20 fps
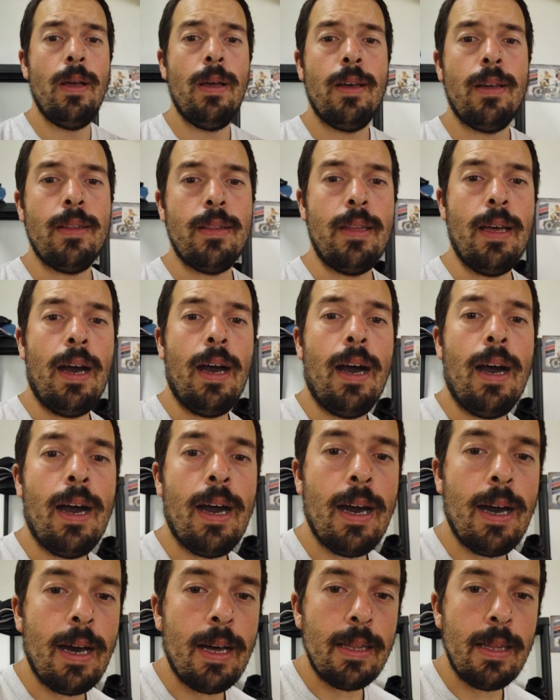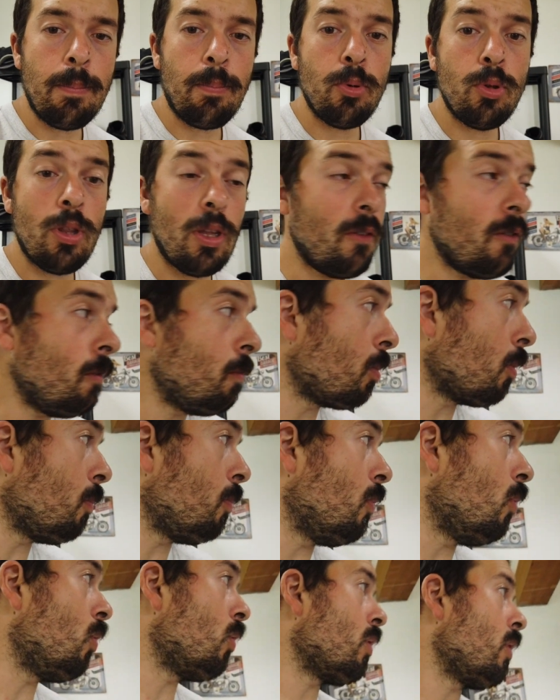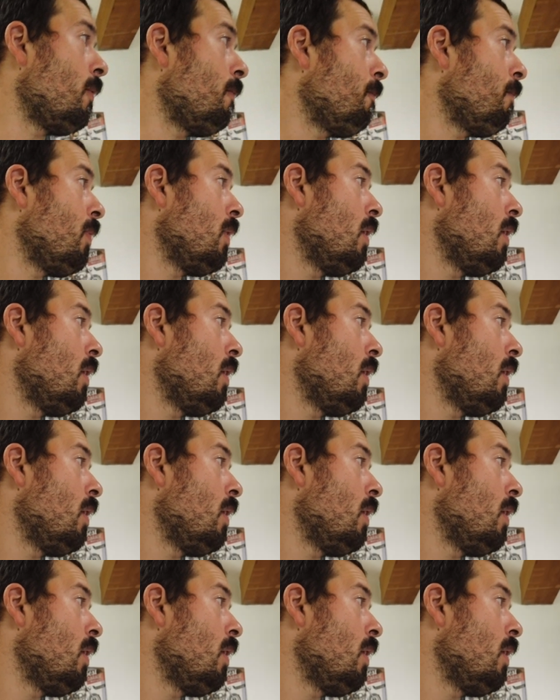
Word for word: da, da potervi proporre.